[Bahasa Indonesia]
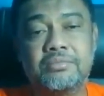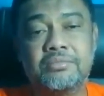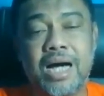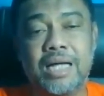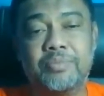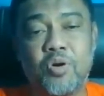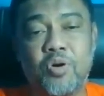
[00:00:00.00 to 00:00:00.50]

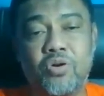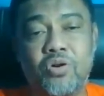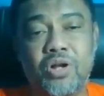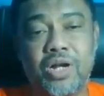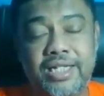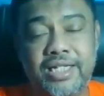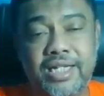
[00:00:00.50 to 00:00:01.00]
bahan
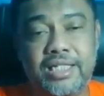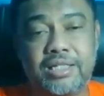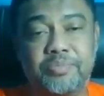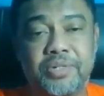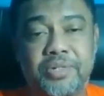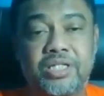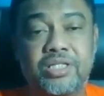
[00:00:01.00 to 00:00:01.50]
pokok
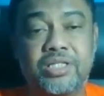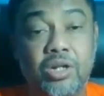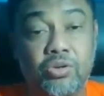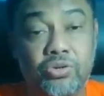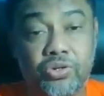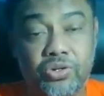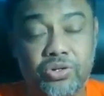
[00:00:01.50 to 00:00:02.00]
lainnya
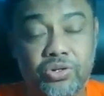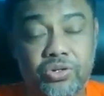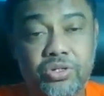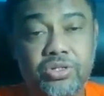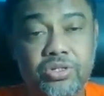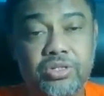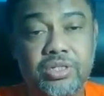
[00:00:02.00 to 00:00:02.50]
seperti
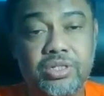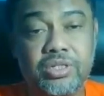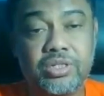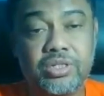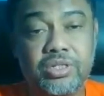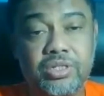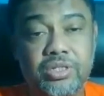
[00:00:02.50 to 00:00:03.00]
telur
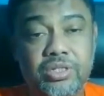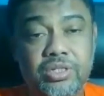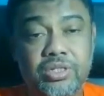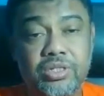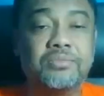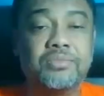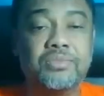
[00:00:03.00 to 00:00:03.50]
dan juga
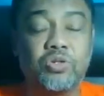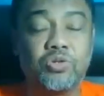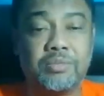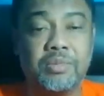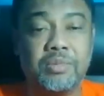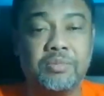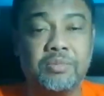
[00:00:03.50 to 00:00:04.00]
ayam,
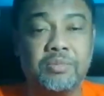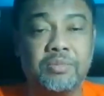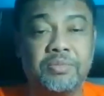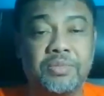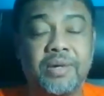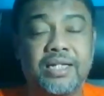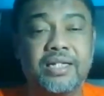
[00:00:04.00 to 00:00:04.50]
terutama
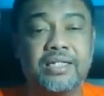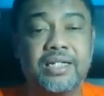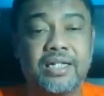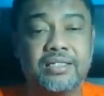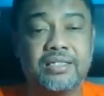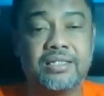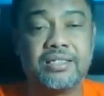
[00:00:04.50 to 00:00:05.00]
menjelang
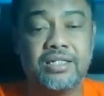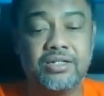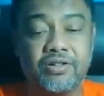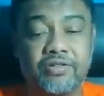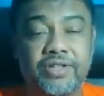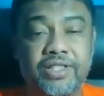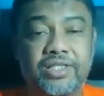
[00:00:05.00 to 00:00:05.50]
Ramadan dan
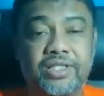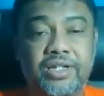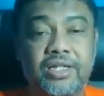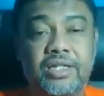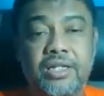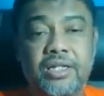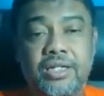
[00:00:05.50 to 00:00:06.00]

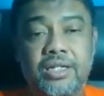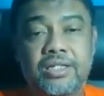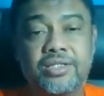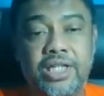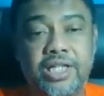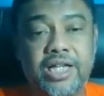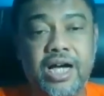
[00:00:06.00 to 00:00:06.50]
Idul
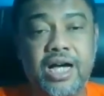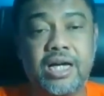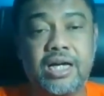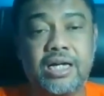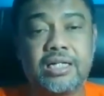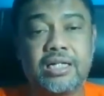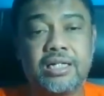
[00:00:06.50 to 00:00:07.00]
Fitri.
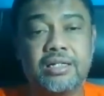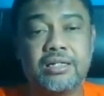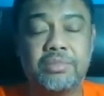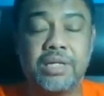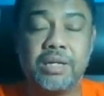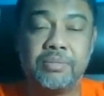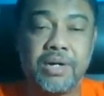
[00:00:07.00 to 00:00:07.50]

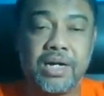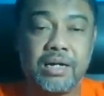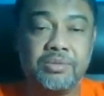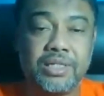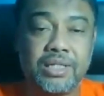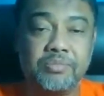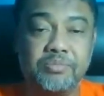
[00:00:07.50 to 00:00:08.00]
Tiga,
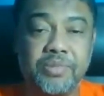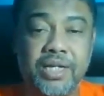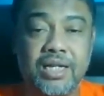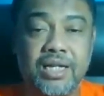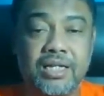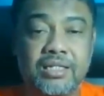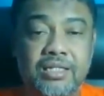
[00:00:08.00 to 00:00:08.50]
memang
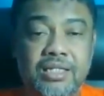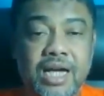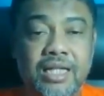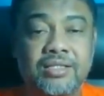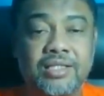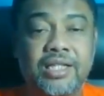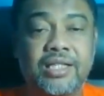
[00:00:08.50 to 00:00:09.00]
kami
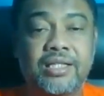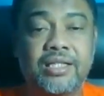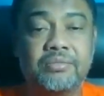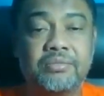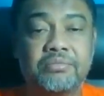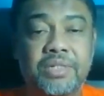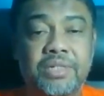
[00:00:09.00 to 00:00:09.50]
sampaikan
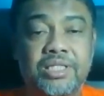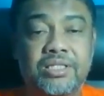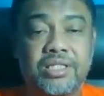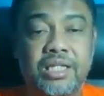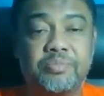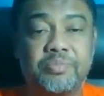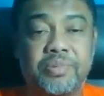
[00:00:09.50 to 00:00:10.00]

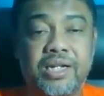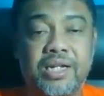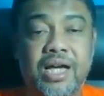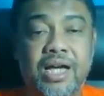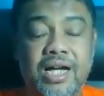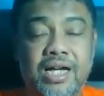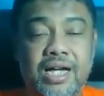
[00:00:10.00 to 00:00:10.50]
Gantri
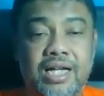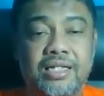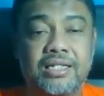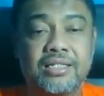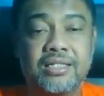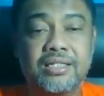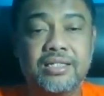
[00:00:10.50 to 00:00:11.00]
Menteri
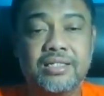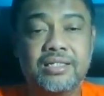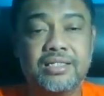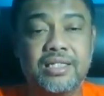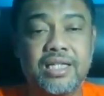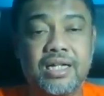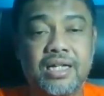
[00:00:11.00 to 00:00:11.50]

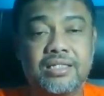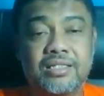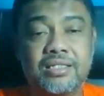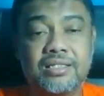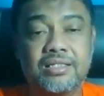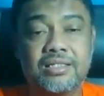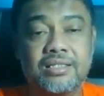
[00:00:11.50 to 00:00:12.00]
Perdagangan
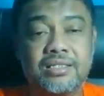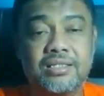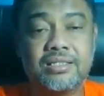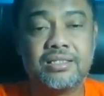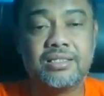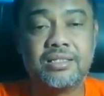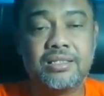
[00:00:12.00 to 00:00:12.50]

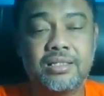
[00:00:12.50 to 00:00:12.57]
yang